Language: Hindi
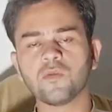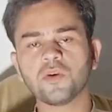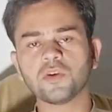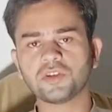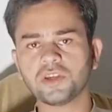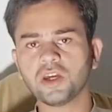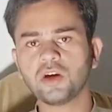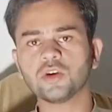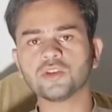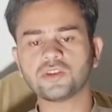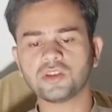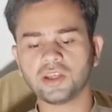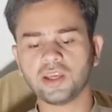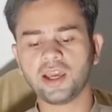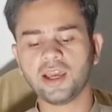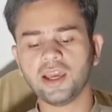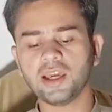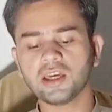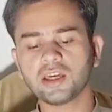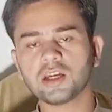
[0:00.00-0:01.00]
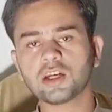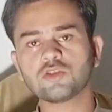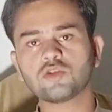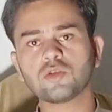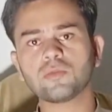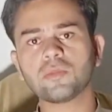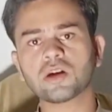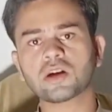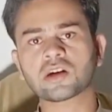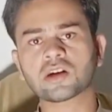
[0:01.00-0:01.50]
वो ये होती है कि
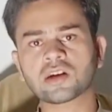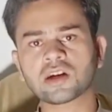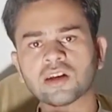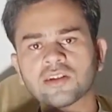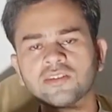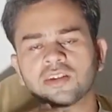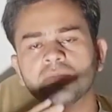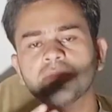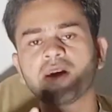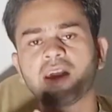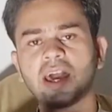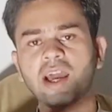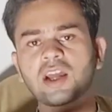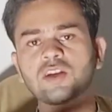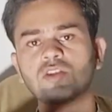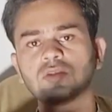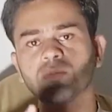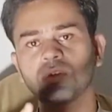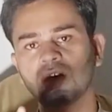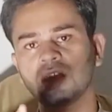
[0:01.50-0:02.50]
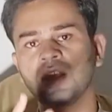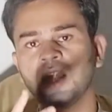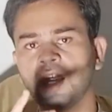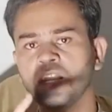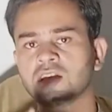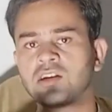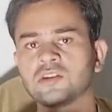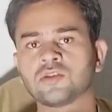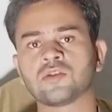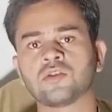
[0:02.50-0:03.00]
तुम्हें कसम है कि तुम
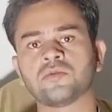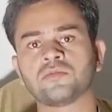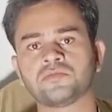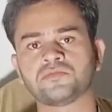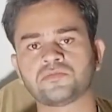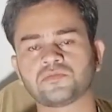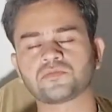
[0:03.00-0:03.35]
अल्लाह लिख दो